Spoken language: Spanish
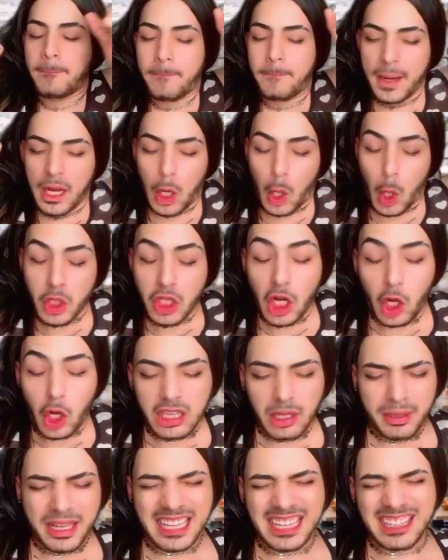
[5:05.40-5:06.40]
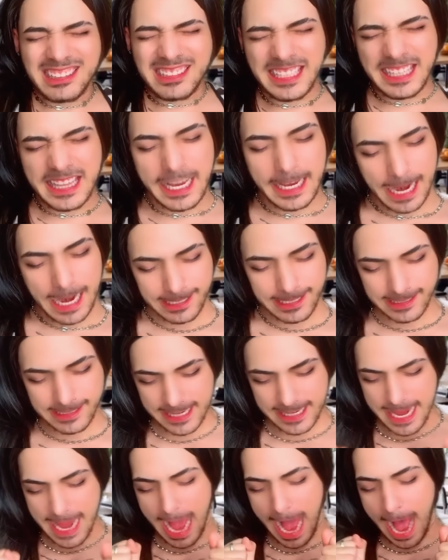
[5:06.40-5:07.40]
Pero oye lo que te voy a decir,
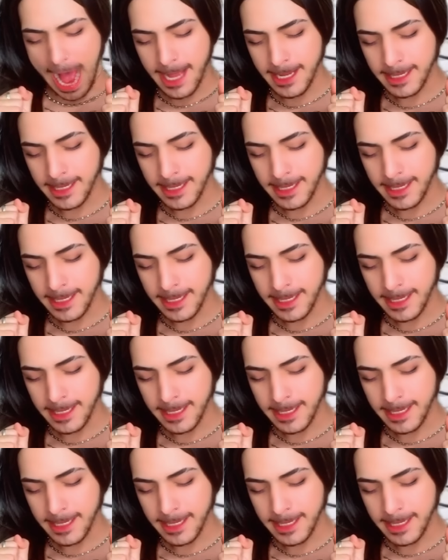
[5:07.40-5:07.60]
desgracia.